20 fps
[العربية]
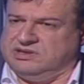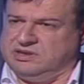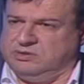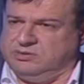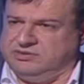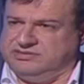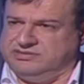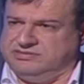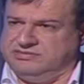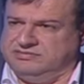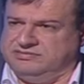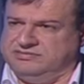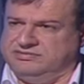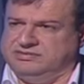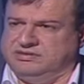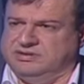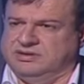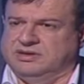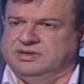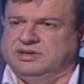الوصف
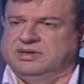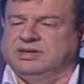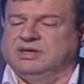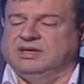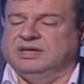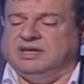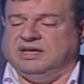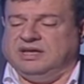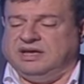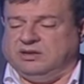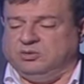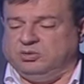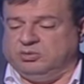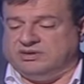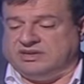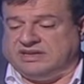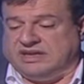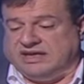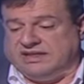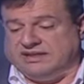هدول
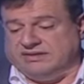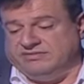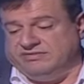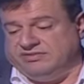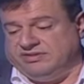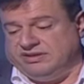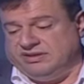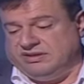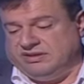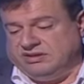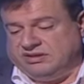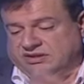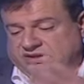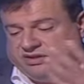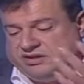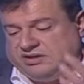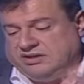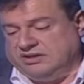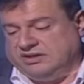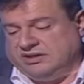كان في
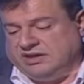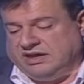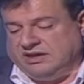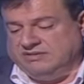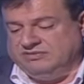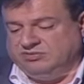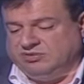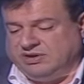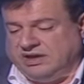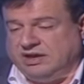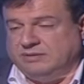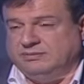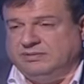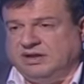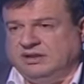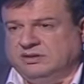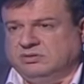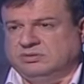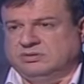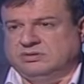آه، عفو عام
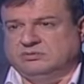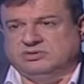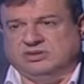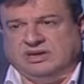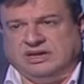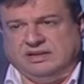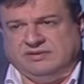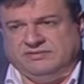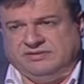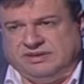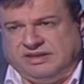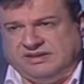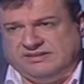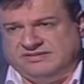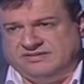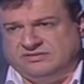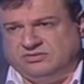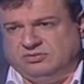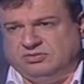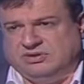عنهم متخلفين عن
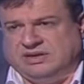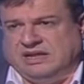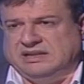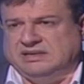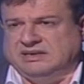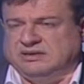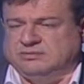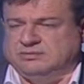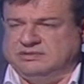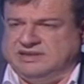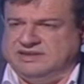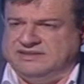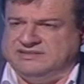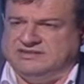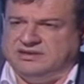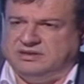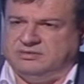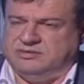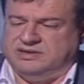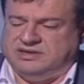السوق عن الخدمه
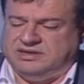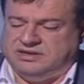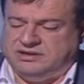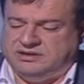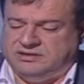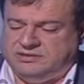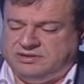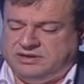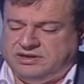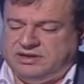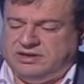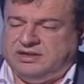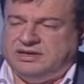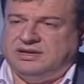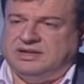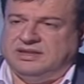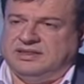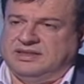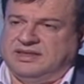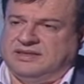الالزاميه
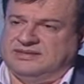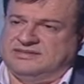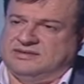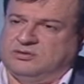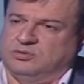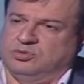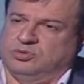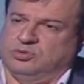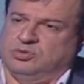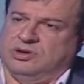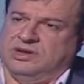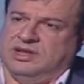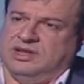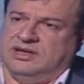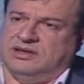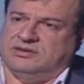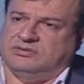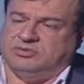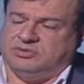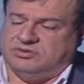الناس هدول
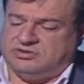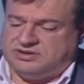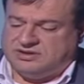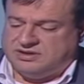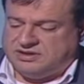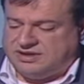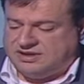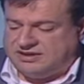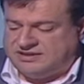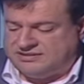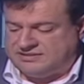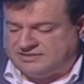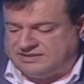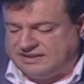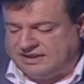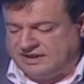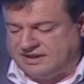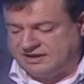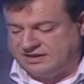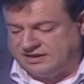كلياتهم
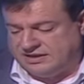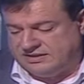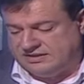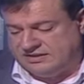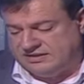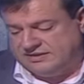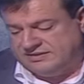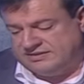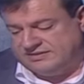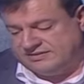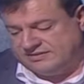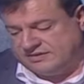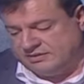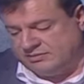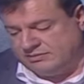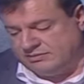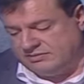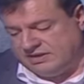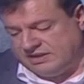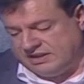اطلاقا
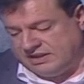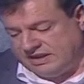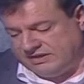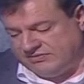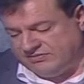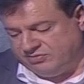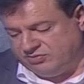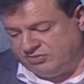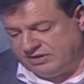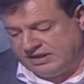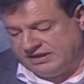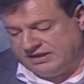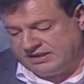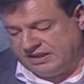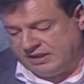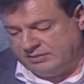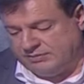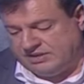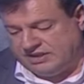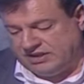تم العفو عن
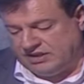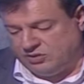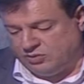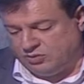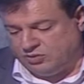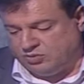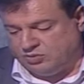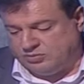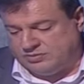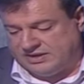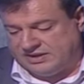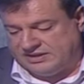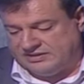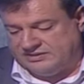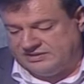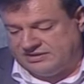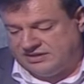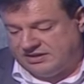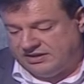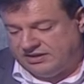كامل العقوبات
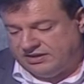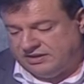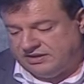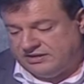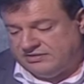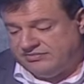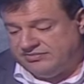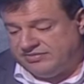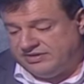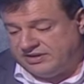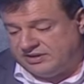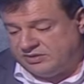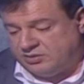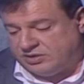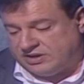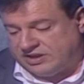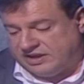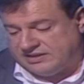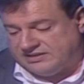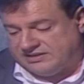في
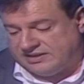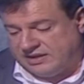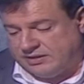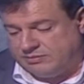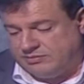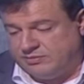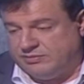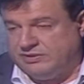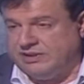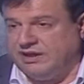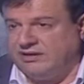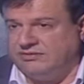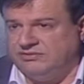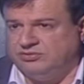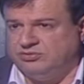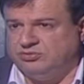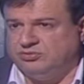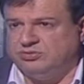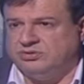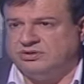نقاط هامه
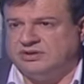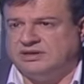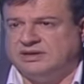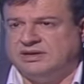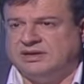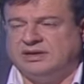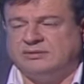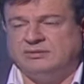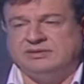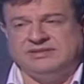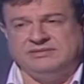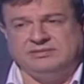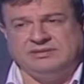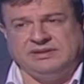بالعفو بالنسبه